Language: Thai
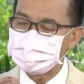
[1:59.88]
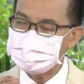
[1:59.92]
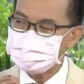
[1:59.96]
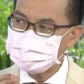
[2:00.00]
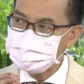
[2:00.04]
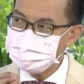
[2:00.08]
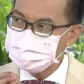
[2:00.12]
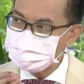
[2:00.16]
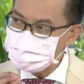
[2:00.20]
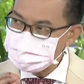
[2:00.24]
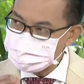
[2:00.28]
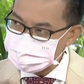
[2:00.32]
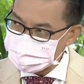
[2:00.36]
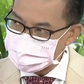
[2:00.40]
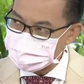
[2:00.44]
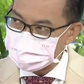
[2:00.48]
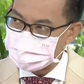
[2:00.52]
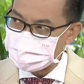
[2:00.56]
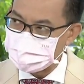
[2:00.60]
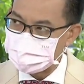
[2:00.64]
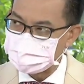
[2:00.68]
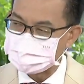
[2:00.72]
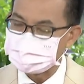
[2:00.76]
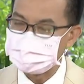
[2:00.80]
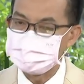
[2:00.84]
เคสที่พิเศ
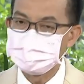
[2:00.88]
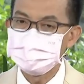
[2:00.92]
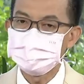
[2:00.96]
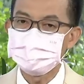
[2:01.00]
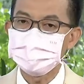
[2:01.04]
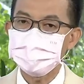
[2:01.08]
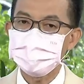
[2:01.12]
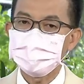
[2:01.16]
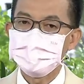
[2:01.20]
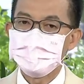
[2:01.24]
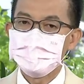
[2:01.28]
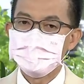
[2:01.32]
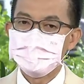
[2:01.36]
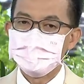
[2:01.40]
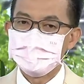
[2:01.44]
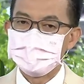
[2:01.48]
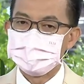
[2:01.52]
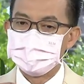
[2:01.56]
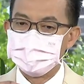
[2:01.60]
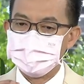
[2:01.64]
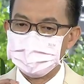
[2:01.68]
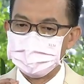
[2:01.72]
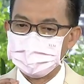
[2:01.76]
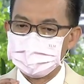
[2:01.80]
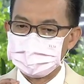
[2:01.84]
ษ หรือว่า
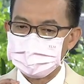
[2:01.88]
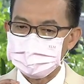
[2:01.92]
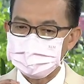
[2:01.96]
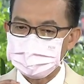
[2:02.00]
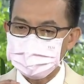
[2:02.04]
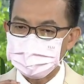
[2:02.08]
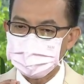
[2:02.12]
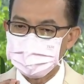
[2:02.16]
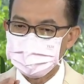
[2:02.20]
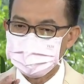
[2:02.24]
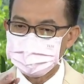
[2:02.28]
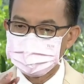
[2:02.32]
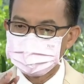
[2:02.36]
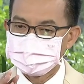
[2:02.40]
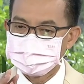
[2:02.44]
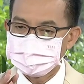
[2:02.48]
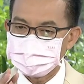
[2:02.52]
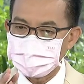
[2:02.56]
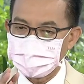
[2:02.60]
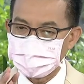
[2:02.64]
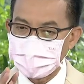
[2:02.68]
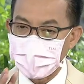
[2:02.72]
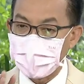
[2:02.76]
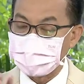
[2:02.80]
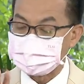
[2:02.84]
จะต้อง
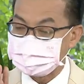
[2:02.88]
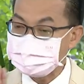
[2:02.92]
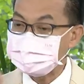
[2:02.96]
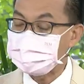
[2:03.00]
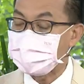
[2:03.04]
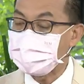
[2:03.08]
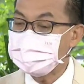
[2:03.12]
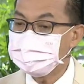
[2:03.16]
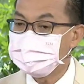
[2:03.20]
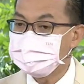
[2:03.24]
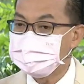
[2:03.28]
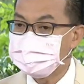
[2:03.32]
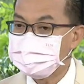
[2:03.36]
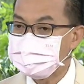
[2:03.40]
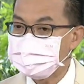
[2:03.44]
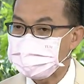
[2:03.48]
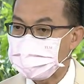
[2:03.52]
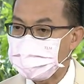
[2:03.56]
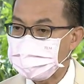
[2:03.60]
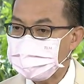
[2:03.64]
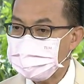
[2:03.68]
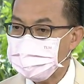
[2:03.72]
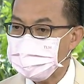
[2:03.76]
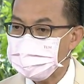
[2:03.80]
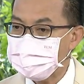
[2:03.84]
อาจจะใช้อันหนึ่งคือ
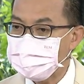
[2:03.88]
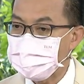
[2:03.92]
ใช้